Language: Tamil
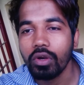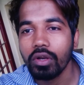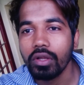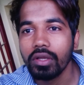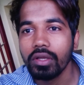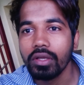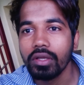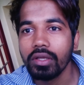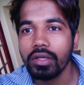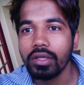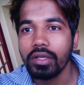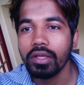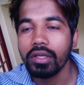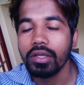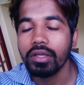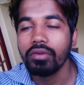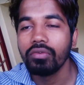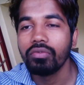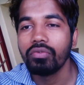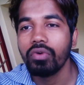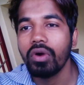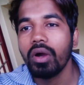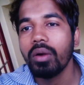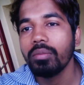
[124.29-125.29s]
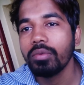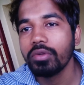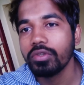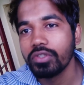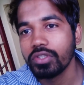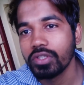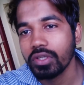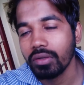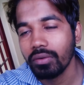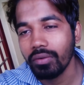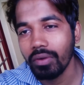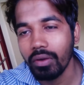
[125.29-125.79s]
ஒரு ஃபார்ம்னு
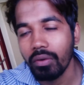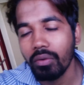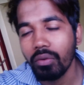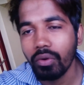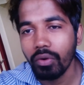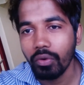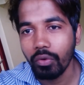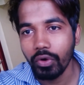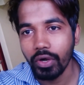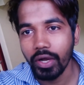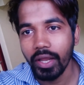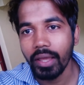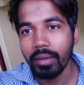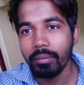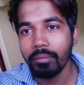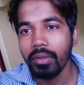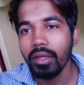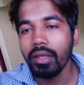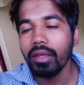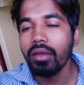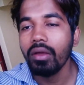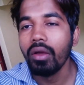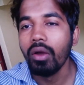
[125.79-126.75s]
வச்சுக்கோங்க ஒரு நேமு